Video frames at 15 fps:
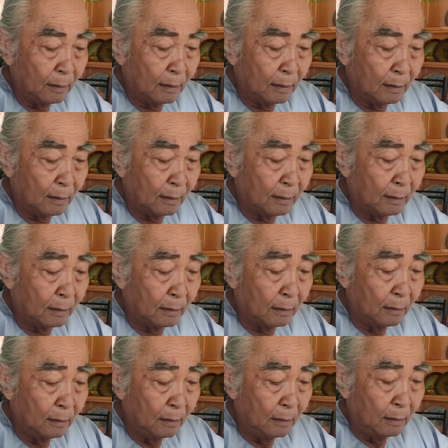à,
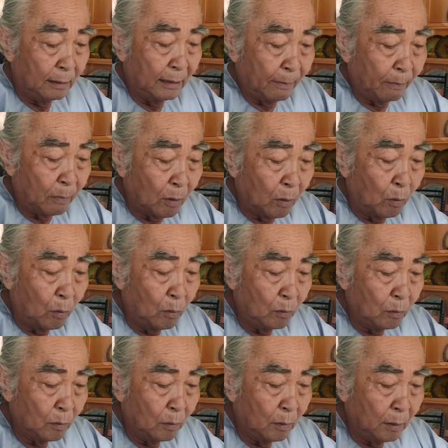nhâm ngủ
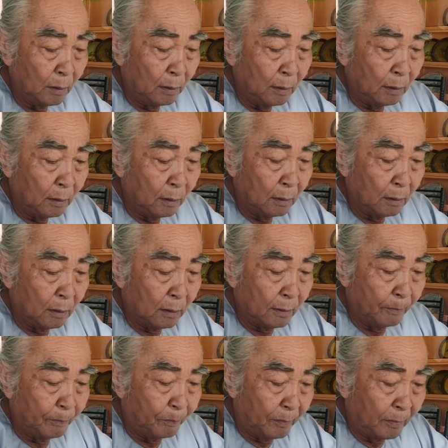à,